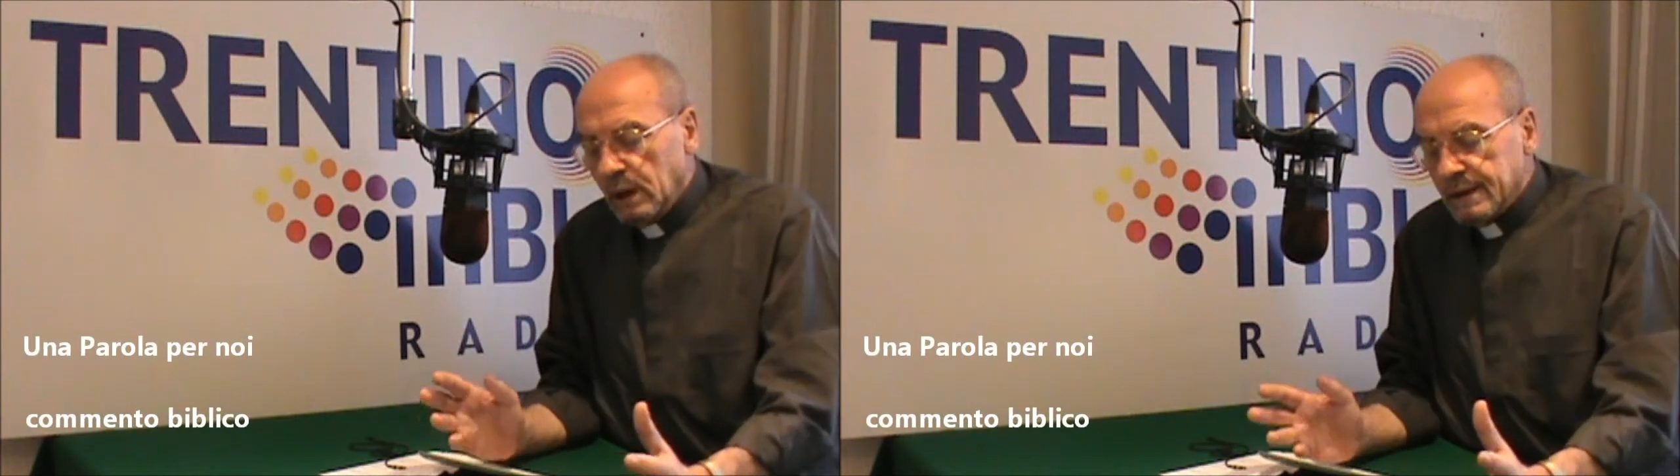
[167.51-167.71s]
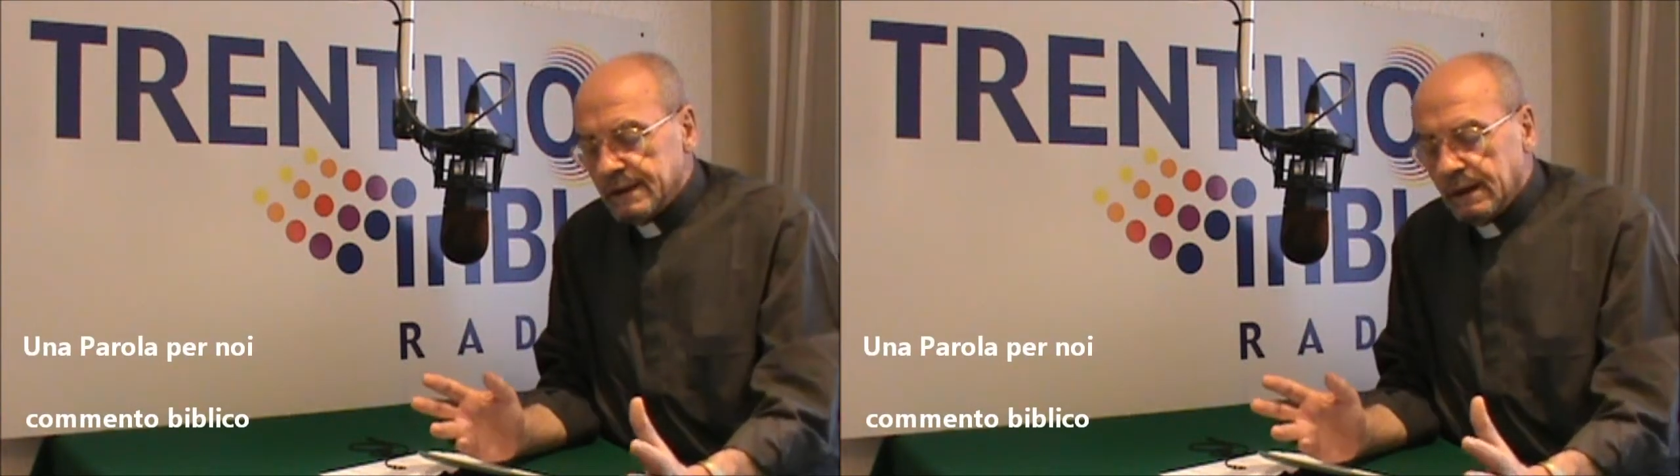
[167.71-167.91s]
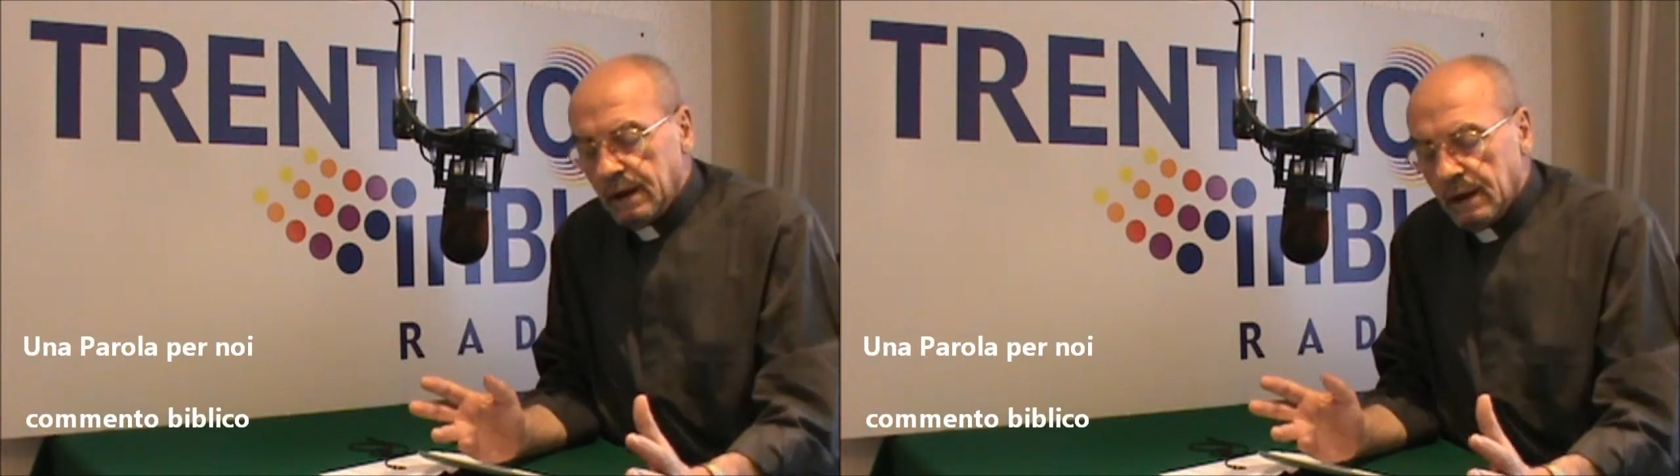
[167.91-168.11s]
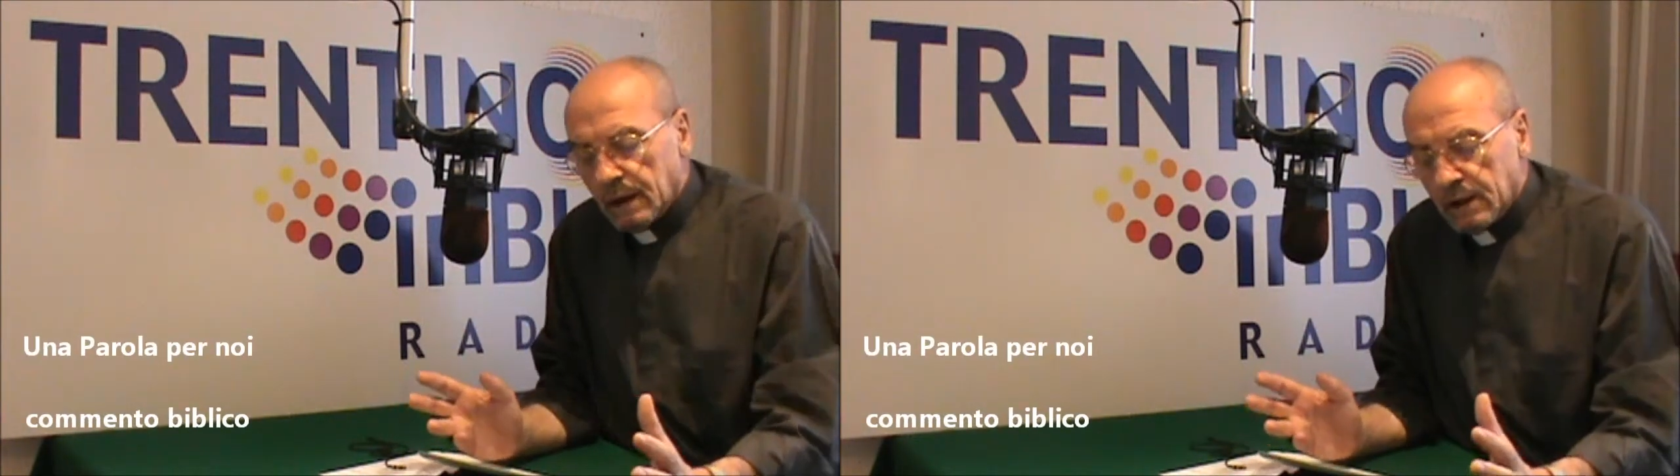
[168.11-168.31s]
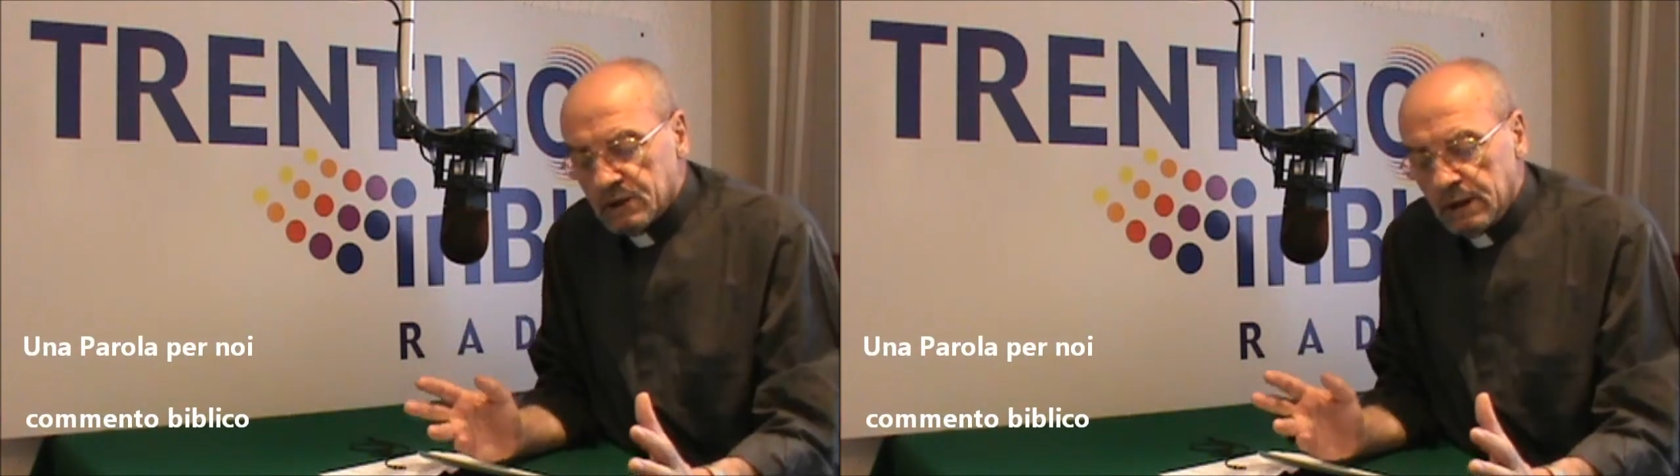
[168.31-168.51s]
anziché
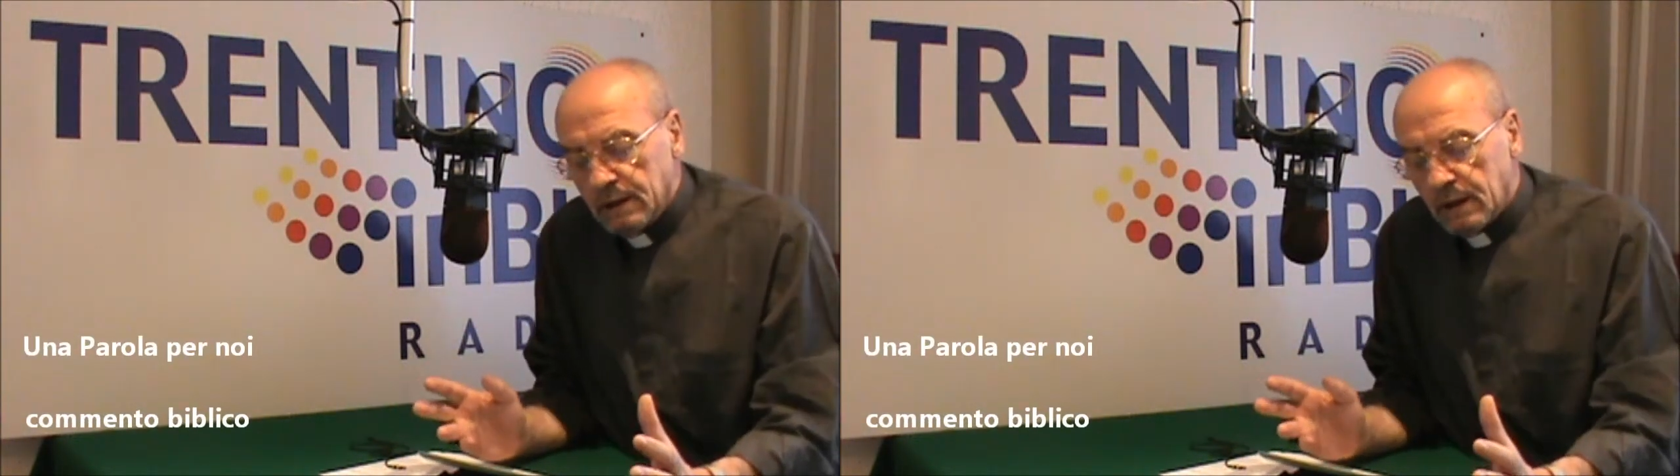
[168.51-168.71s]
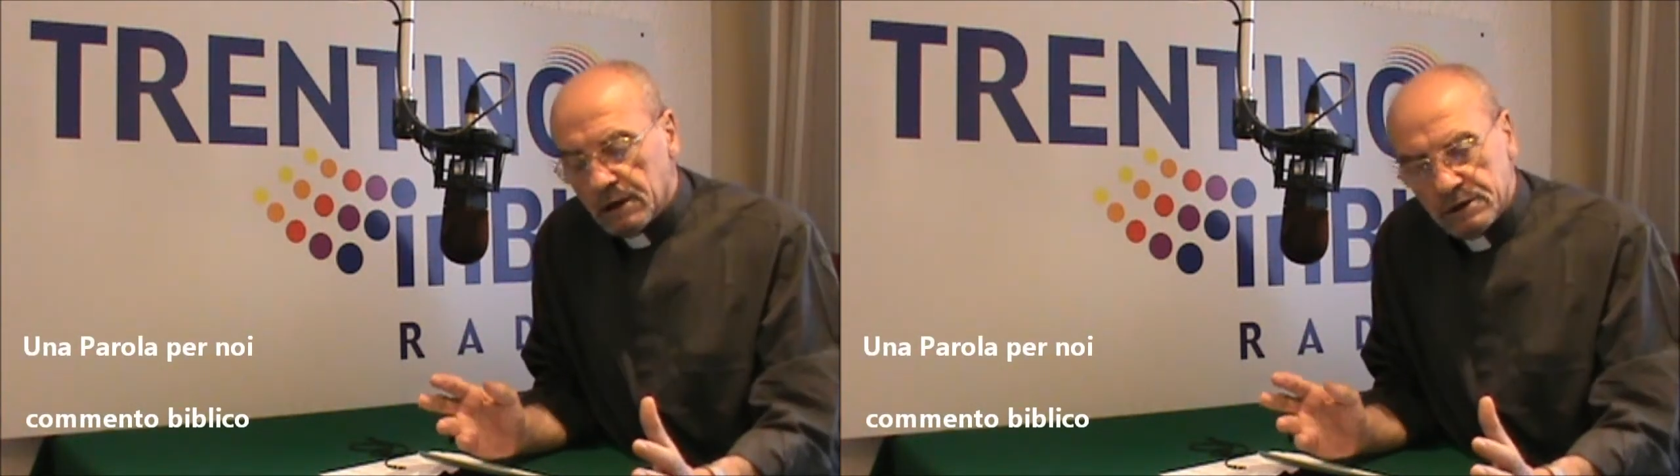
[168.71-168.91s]
recedere,